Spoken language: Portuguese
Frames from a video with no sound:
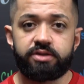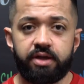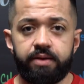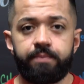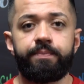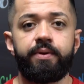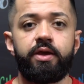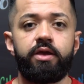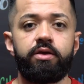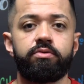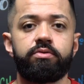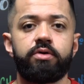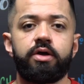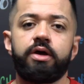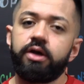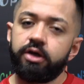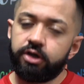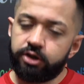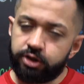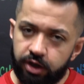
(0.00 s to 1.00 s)
tempinho
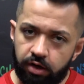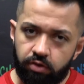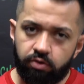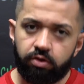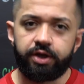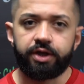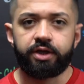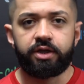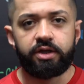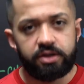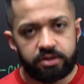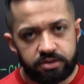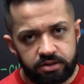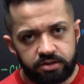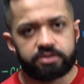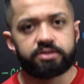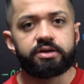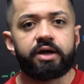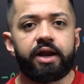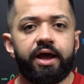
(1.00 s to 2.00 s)
e já corre aqui, se
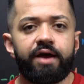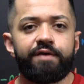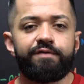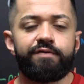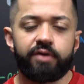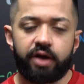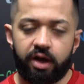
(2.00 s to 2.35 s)
inscreve,